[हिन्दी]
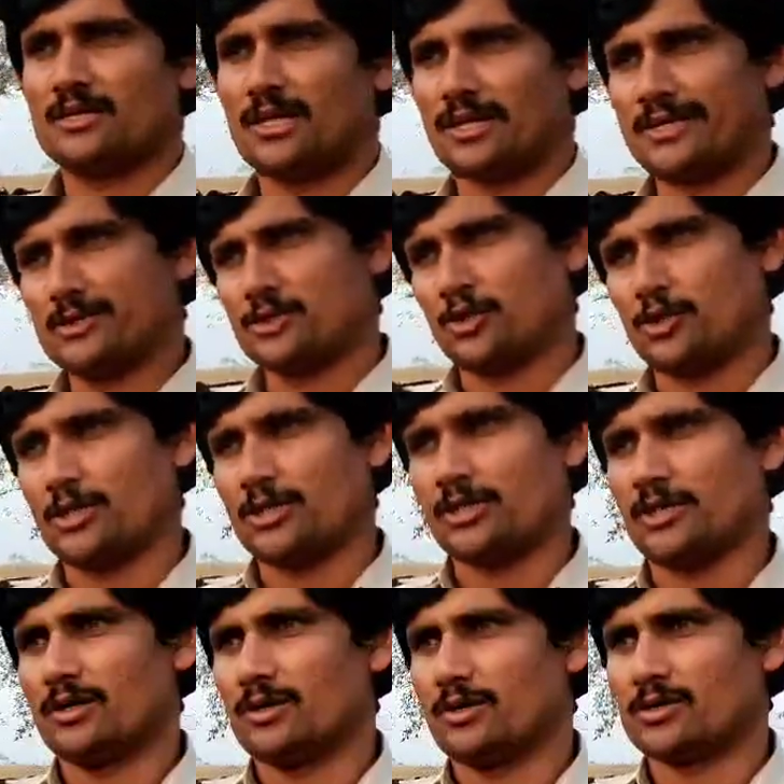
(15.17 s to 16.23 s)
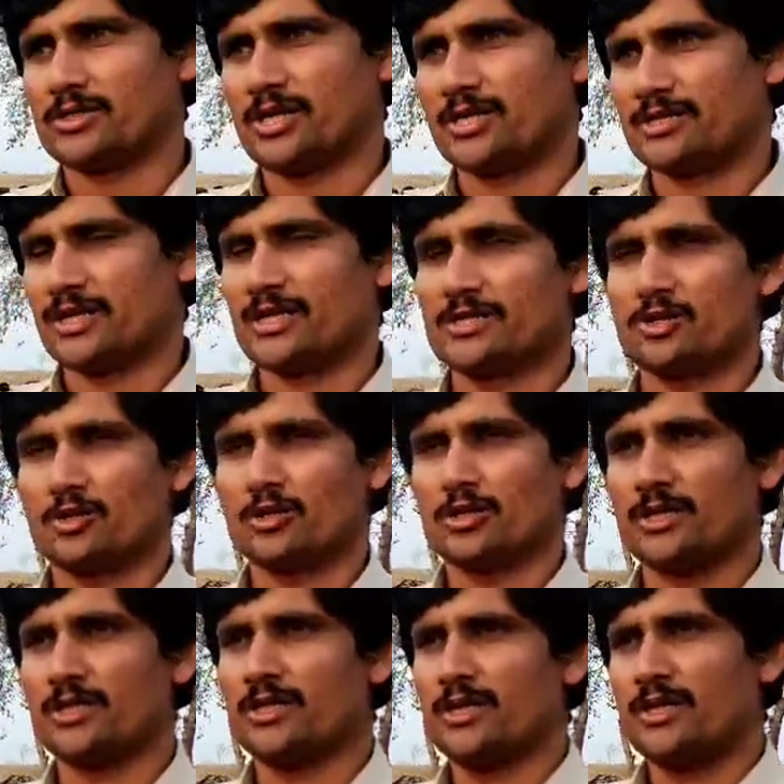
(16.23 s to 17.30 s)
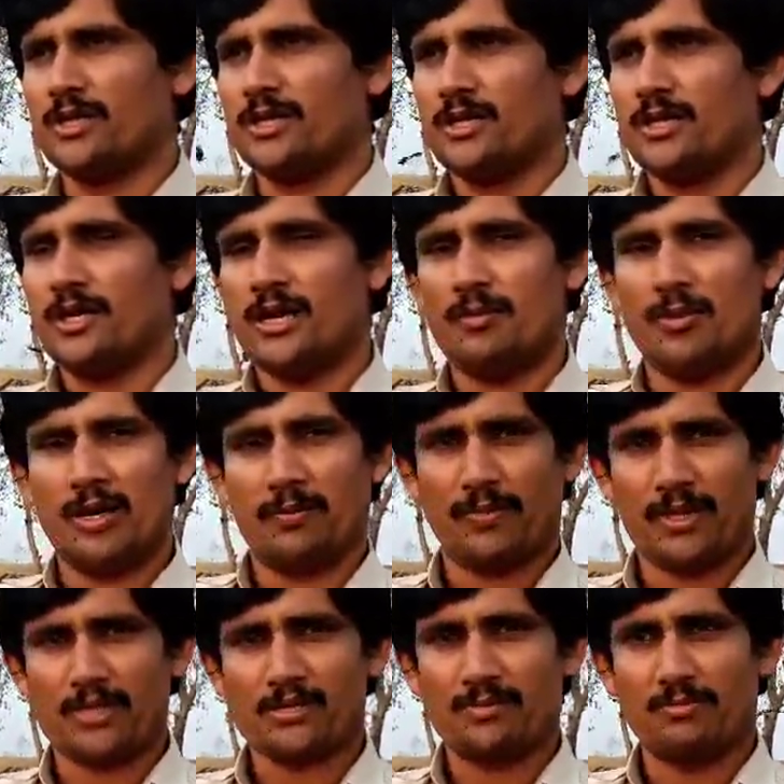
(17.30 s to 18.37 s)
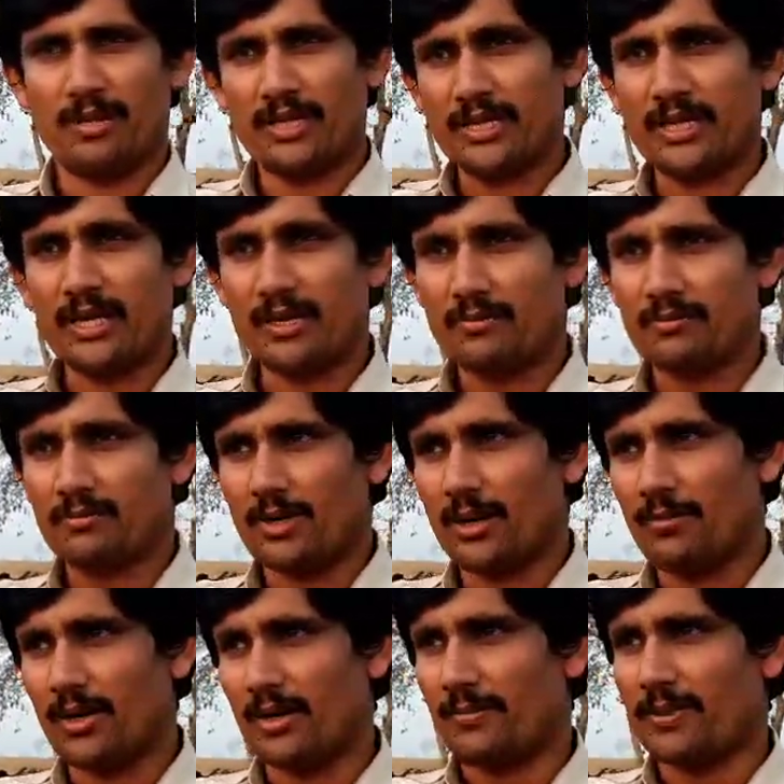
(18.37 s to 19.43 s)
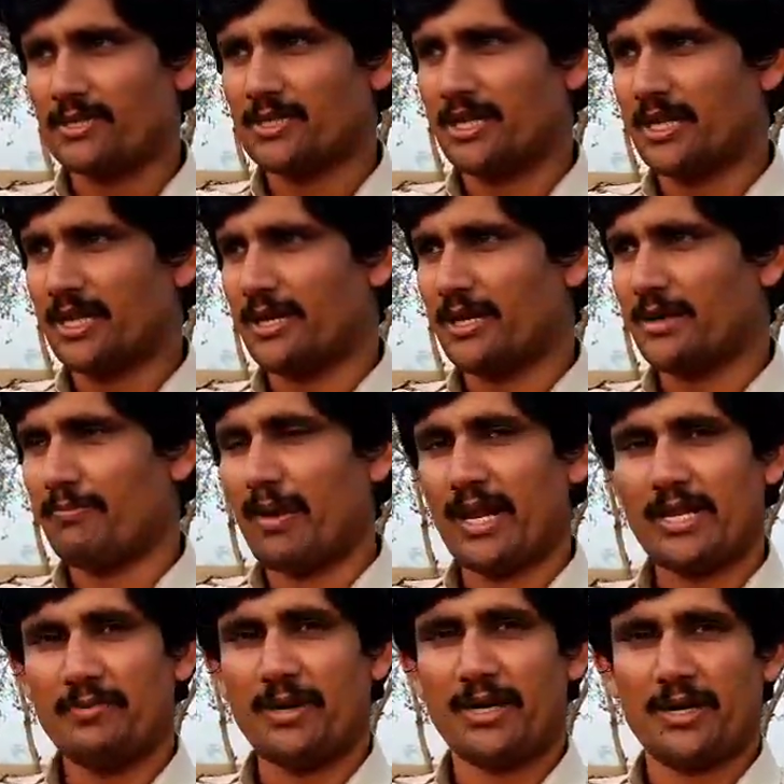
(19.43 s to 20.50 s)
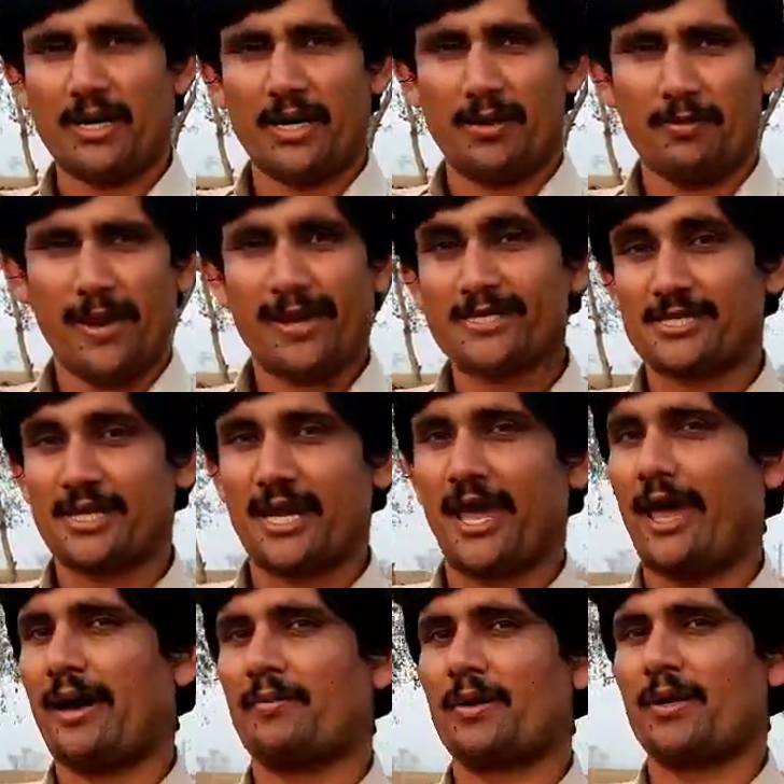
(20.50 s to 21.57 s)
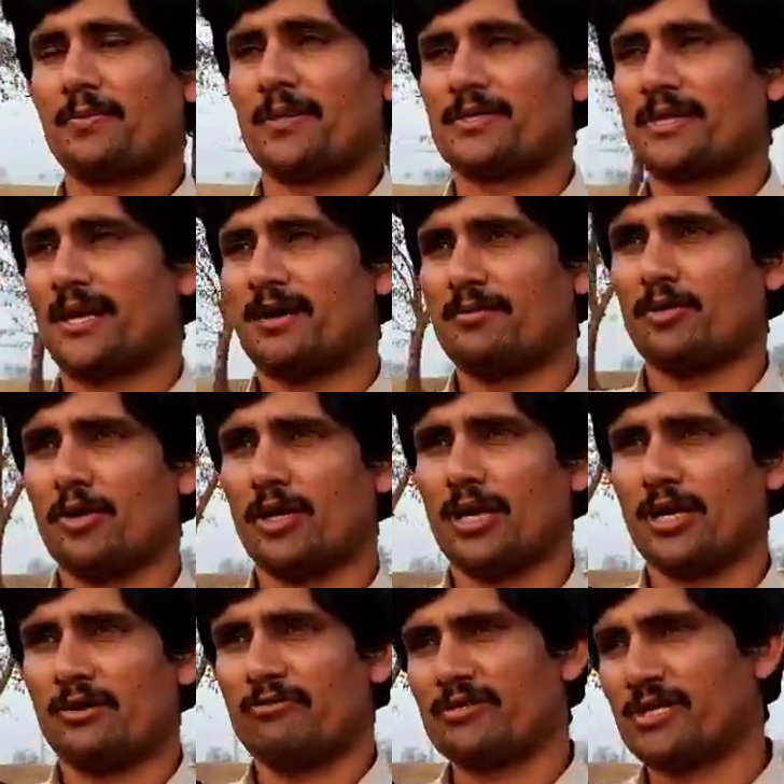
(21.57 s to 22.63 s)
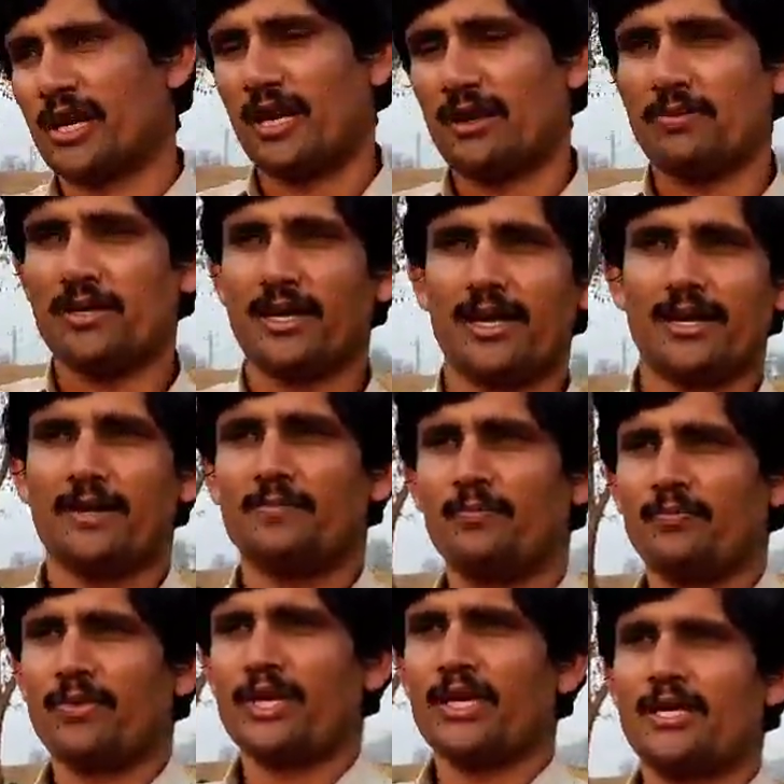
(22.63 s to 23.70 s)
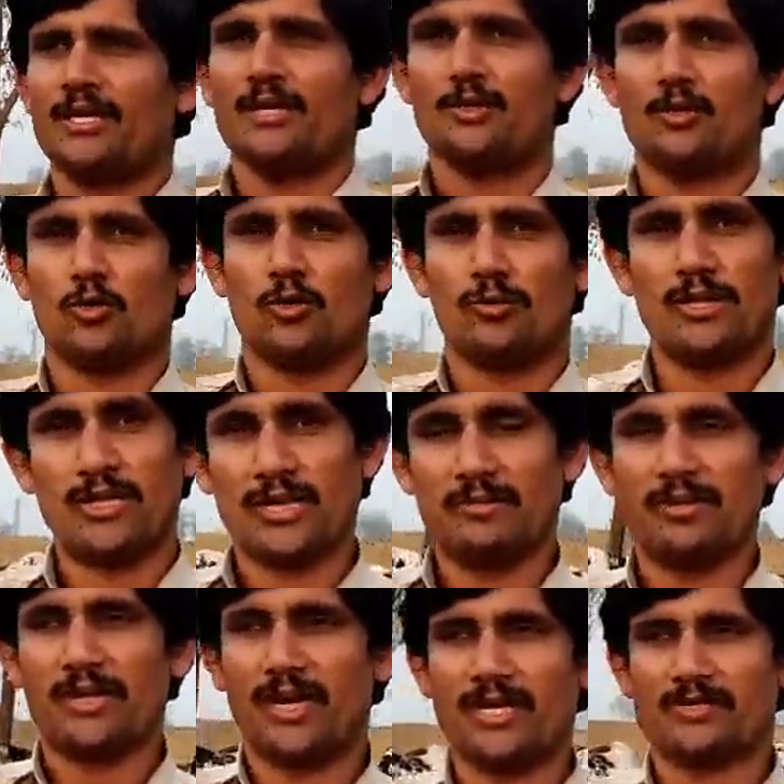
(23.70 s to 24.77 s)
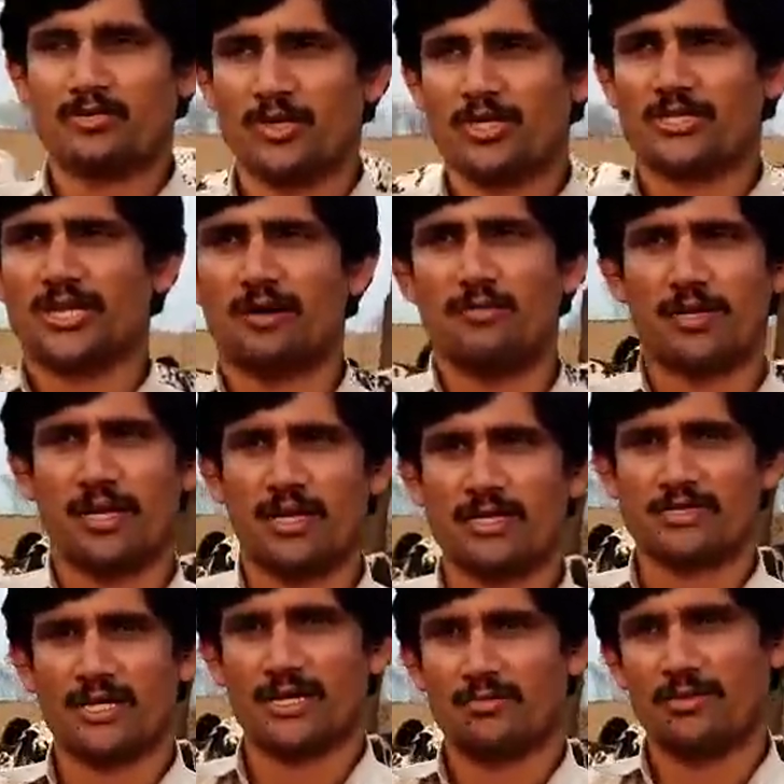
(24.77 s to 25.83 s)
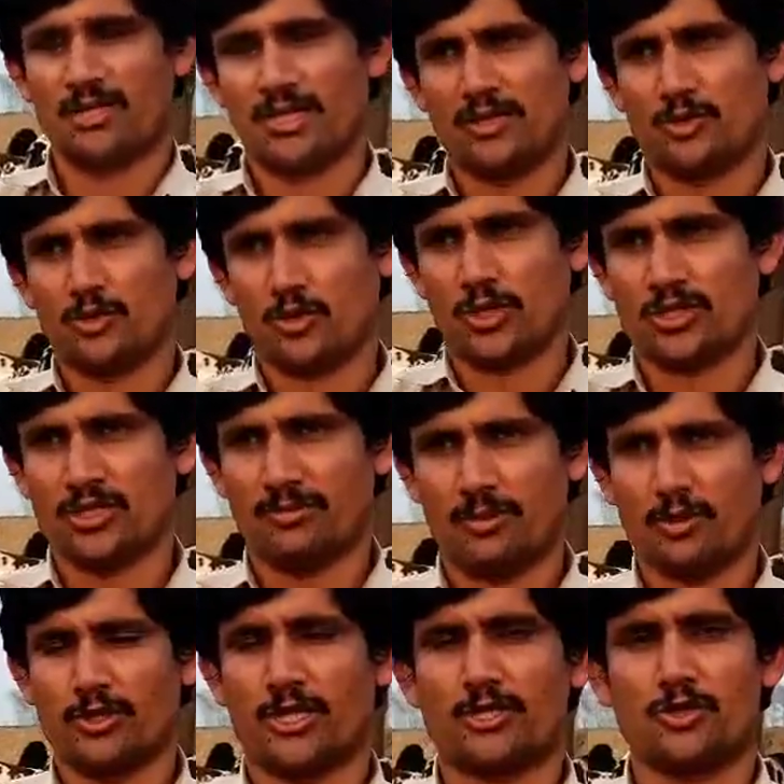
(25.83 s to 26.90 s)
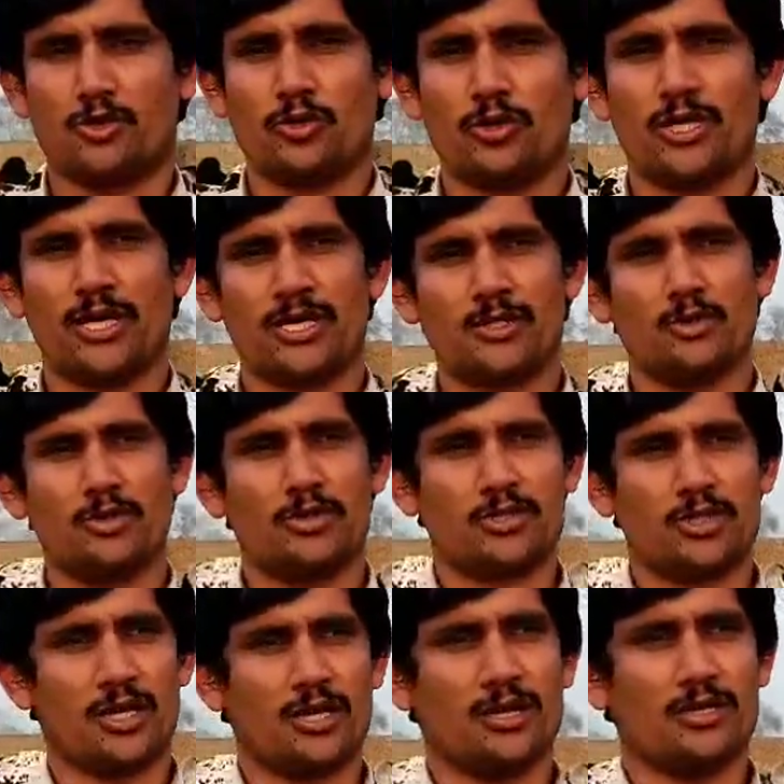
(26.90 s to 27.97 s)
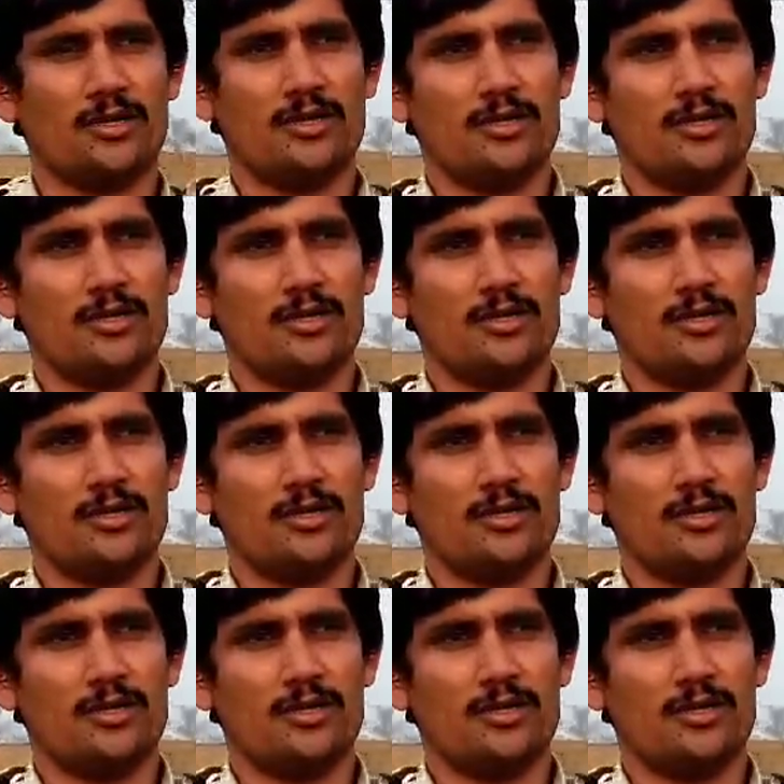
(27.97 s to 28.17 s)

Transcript: तारिक चौधरी और शहजाद चौधरी हमारे पास बंदे हम हमारे पास यानी कि मैनेजमेंट अब एक्स्ट्रा है हमारे पास अलहमदिल्ला वसाइल भी हैं तो बंदे भी हैं इस वजह से हमने एक साथ में ये छोटा सा प्रोजेक्ट शुरू किया है जो इनशाला